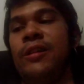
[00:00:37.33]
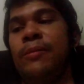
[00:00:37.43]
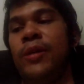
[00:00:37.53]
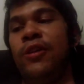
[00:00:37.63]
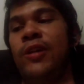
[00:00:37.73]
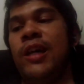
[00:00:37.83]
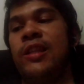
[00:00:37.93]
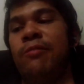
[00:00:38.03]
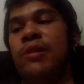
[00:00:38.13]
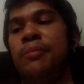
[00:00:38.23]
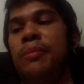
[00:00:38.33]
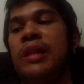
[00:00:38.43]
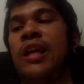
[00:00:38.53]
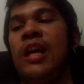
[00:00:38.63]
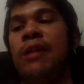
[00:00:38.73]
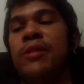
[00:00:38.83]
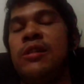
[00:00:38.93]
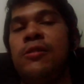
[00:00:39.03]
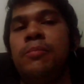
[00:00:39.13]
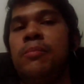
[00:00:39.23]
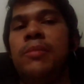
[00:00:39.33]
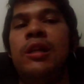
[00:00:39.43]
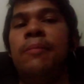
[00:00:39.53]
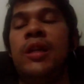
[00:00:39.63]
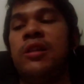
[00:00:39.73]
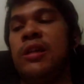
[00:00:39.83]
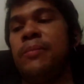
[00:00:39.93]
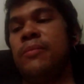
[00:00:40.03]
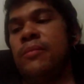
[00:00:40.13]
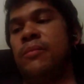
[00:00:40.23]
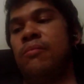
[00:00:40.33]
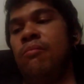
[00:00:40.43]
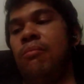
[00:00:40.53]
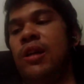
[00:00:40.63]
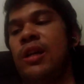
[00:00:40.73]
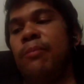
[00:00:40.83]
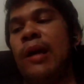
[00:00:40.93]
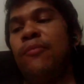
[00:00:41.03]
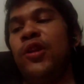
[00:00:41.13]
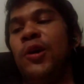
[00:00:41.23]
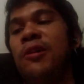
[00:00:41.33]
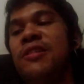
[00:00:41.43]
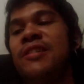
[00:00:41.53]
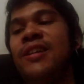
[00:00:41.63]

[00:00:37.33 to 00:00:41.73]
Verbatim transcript: นะครับไอ้น้องอาร์ตถามว่ามันเป็นเกย์ไหมก็ไม่ได้เป็นนะครับ มาคำถามสอง